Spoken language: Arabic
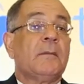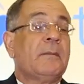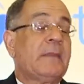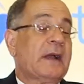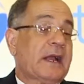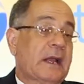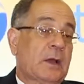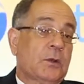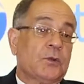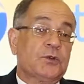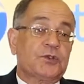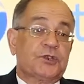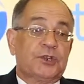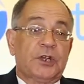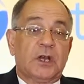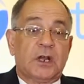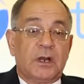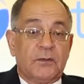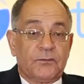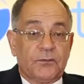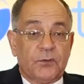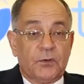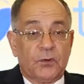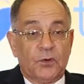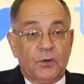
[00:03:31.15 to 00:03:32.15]
ما كانوش
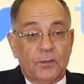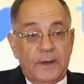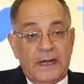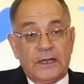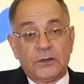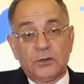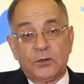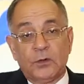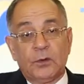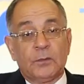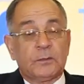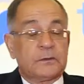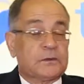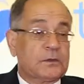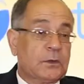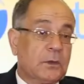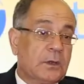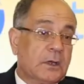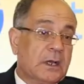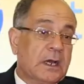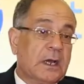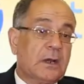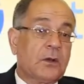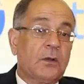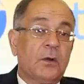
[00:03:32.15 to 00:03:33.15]
يعرفوا أنهم عندهم
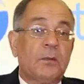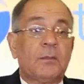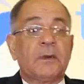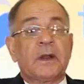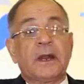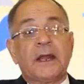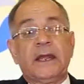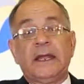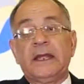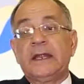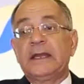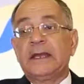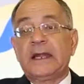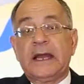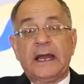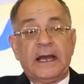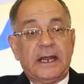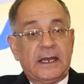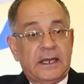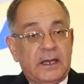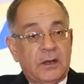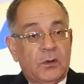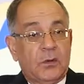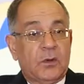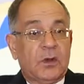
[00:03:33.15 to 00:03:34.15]
سكر هم رايحين
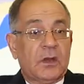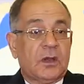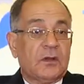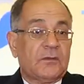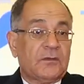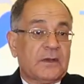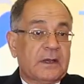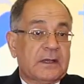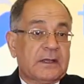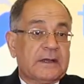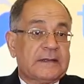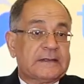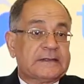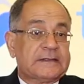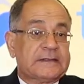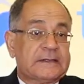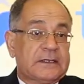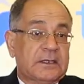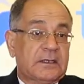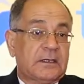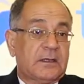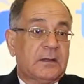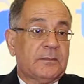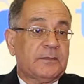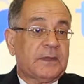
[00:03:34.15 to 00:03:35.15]
يحللوا للفيروس
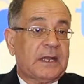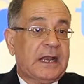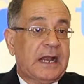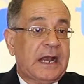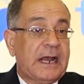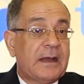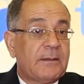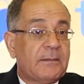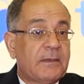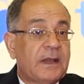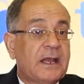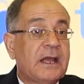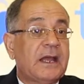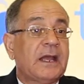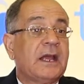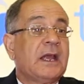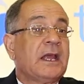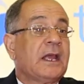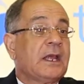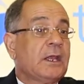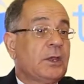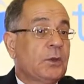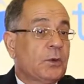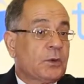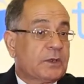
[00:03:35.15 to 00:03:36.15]
سي ضمن الحملة
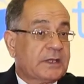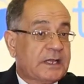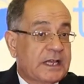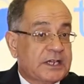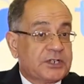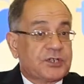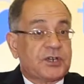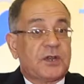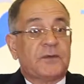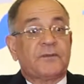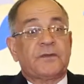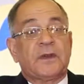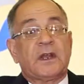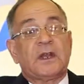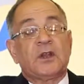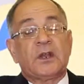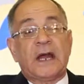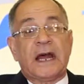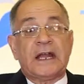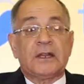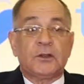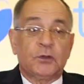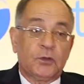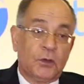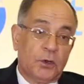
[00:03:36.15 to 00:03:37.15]
يكتشف أن
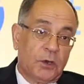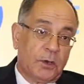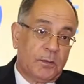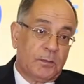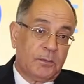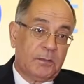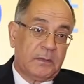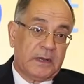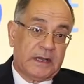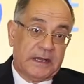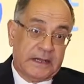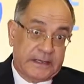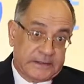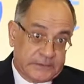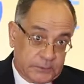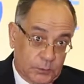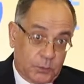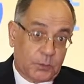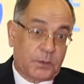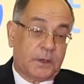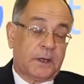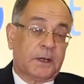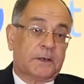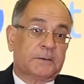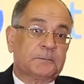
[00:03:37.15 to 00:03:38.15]
عندهم آه،
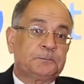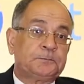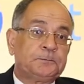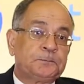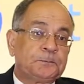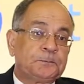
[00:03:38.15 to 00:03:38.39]
سكر